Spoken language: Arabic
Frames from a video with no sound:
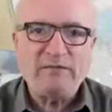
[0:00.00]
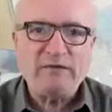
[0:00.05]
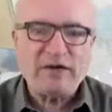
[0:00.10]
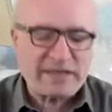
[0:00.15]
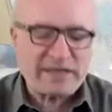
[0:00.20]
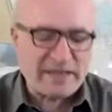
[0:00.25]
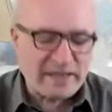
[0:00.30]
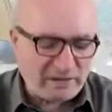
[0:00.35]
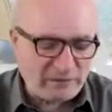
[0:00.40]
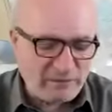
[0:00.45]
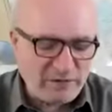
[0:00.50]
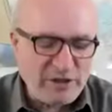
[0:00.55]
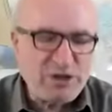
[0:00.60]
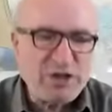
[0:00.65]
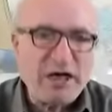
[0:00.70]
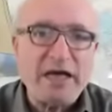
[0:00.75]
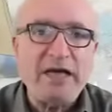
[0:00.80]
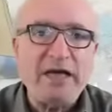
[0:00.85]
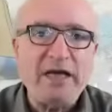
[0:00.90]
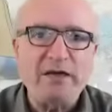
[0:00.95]
فصار في
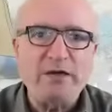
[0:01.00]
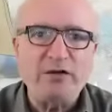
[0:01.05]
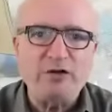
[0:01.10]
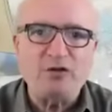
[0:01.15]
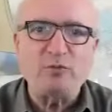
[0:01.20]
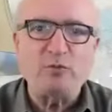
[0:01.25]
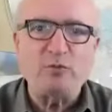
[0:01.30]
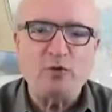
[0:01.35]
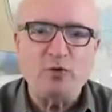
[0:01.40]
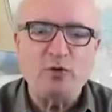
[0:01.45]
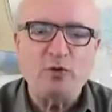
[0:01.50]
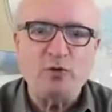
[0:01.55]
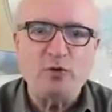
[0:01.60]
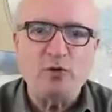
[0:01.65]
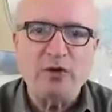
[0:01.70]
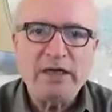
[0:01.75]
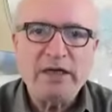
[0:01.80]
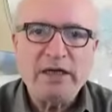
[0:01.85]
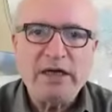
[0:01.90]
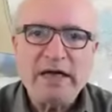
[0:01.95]
شيء
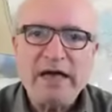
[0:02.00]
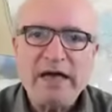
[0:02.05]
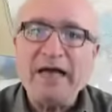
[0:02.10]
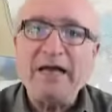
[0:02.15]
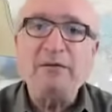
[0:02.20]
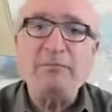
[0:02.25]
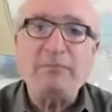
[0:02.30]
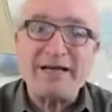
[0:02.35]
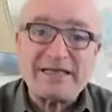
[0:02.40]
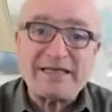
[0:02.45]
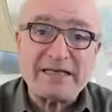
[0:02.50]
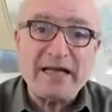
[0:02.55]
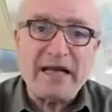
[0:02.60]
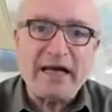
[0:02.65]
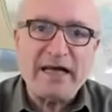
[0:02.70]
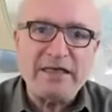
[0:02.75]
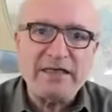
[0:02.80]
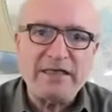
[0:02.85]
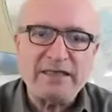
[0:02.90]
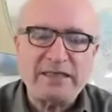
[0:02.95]
اسمه
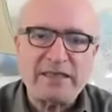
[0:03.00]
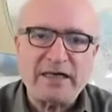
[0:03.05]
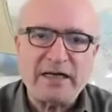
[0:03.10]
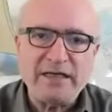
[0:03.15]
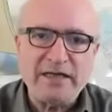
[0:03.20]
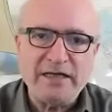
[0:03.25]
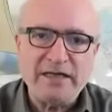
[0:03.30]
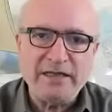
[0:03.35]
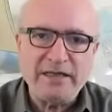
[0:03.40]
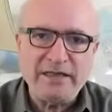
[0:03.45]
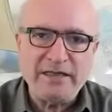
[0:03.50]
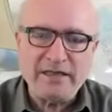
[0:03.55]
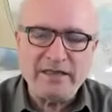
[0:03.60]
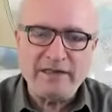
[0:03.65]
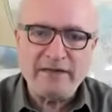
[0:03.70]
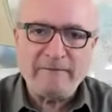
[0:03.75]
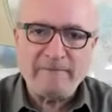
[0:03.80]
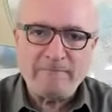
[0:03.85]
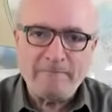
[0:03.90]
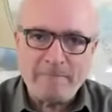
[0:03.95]
المصلحة
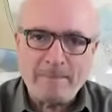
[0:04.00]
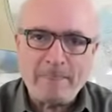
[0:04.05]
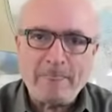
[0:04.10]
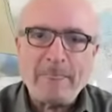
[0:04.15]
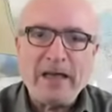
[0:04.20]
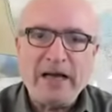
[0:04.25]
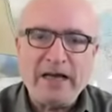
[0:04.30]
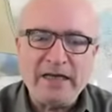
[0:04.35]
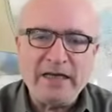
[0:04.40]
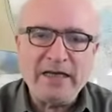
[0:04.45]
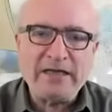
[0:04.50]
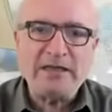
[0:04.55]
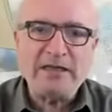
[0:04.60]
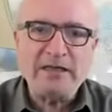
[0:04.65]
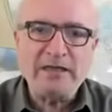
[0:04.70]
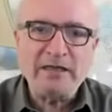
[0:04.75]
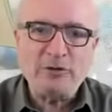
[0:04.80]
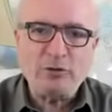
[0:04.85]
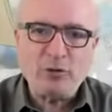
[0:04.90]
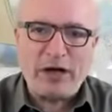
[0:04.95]
الإسرائيلية
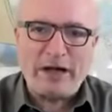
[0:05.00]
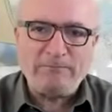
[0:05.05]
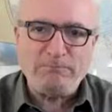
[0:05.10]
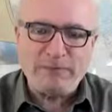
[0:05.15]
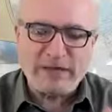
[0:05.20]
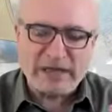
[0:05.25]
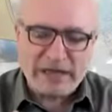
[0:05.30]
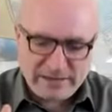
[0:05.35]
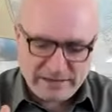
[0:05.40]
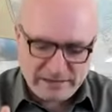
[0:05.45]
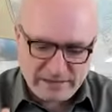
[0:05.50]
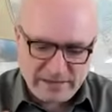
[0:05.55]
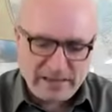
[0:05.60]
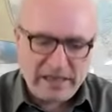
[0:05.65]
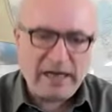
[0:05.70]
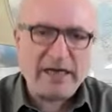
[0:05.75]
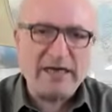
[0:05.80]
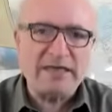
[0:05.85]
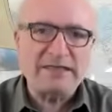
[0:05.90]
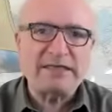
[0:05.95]
التي تعبر
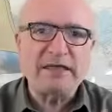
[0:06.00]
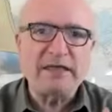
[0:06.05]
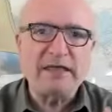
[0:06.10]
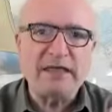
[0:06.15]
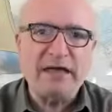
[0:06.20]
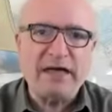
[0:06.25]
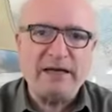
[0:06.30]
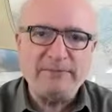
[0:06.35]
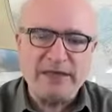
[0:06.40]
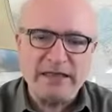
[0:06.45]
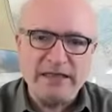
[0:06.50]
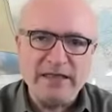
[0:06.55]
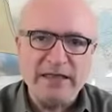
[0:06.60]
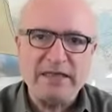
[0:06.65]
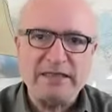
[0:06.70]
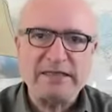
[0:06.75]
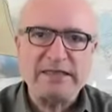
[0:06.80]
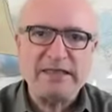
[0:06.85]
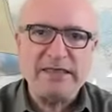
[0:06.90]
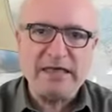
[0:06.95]
عنها حاصل
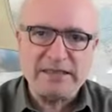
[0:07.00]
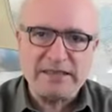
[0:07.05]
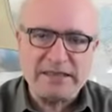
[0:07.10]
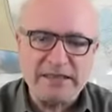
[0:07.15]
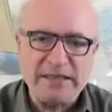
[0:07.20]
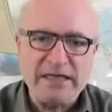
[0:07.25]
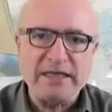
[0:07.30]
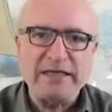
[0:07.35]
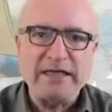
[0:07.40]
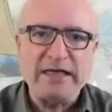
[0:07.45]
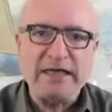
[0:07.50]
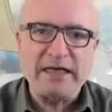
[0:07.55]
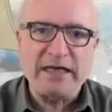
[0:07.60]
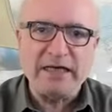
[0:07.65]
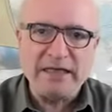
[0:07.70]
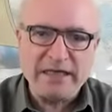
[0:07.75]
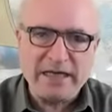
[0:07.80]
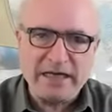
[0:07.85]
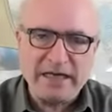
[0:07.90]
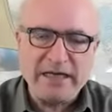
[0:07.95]
العملية السياسية
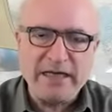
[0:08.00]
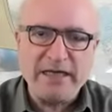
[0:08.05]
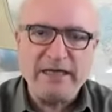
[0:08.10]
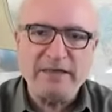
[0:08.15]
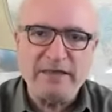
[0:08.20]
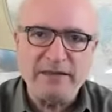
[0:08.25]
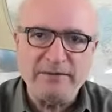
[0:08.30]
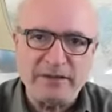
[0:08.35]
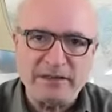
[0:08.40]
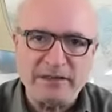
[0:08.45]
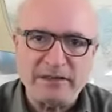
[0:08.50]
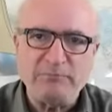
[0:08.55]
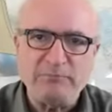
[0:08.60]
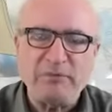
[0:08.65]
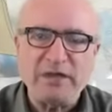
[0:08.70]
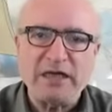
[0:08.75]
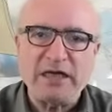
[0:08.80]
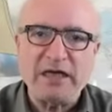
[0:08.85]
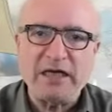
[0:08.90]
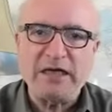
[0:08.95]
داخل الكيان اللي بتتم
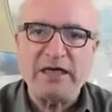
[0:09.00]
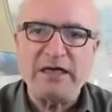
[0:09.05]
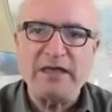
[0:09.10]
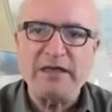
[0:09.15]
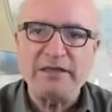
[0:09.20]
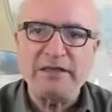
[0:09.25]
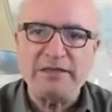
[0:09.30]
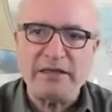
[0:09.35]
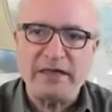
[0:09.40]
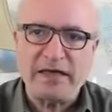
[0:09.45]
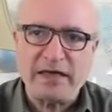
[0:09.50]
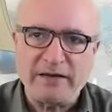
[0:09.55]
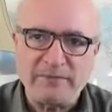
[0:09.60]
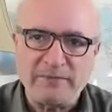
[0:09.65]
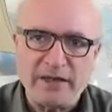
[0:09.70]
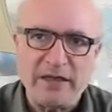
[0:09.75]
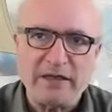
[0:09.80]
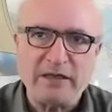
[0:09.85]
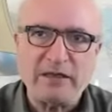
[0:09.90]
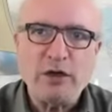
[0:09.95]
من خلال
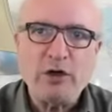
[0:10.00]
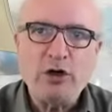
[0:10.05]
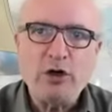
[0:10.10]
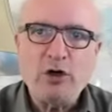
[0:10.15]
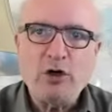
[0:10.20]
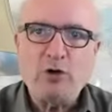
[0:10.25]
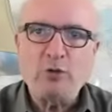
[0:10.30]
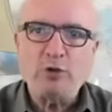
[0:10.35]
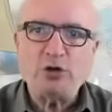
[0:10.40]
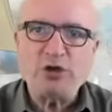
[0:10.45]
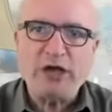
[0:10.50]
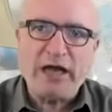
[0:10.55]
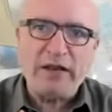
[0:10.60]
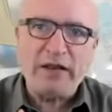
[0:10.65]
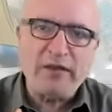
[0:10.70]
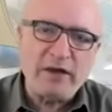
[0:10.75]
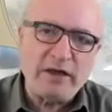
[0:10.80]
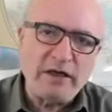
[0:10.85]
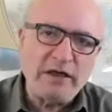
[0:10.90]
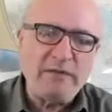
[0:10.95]
الانتخابات
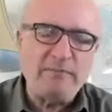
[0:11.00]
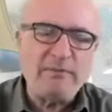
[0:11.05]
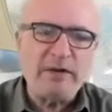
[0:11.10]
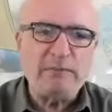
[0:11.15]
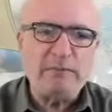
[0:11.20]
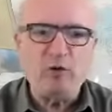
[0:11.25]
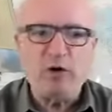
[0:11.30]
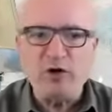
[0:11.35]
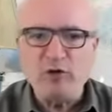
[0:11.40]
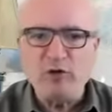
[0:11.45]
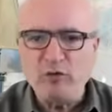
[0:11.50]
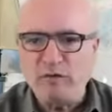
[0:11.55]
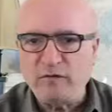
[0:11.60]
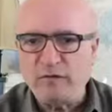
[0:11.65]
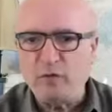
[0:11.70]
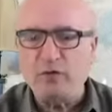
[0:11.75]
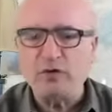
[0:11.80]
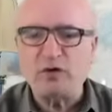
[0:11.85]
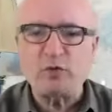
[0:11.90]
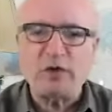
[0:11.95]
وشحذ الهمم
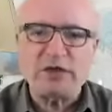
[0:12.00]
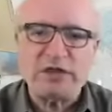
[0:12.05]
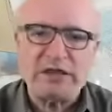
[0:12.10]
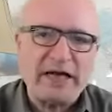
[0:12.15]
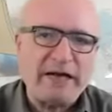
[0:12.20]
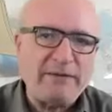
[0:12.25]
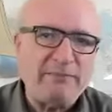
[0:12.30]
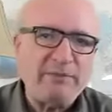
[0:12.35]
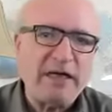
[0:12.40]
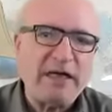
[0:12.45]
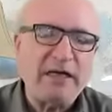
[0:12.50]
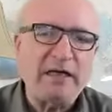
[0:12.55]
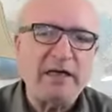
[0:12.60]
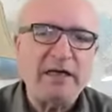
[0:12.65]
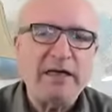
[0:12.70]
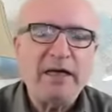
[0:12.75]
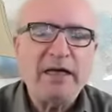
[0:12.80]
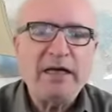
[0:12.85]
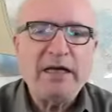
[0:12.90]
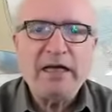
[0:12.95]
والنفوس والتعبئة